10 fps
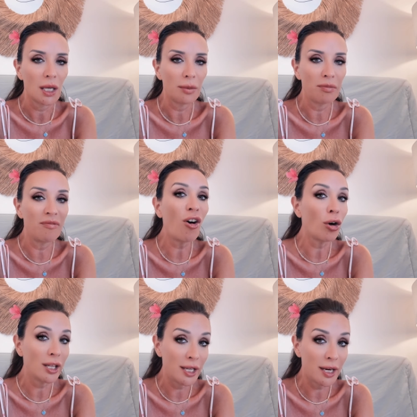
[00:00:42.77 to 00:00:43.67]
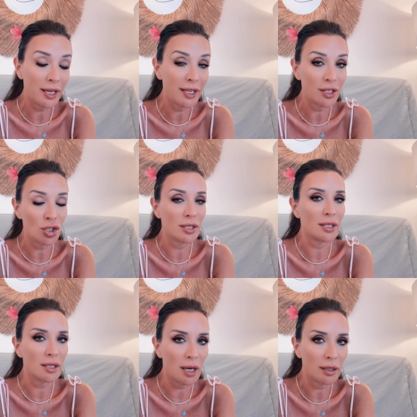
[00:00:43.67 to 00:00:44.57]
voglia e
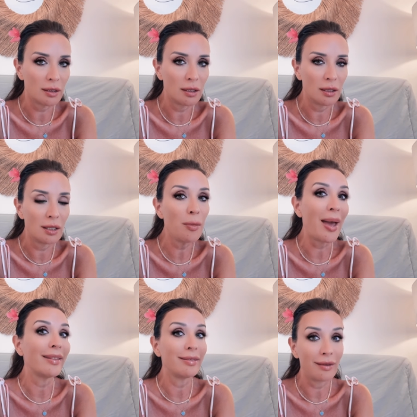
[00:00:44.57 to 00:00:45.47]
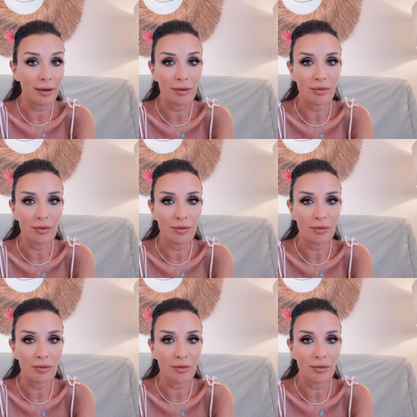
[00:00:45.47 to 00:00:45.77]
necessità di dipendere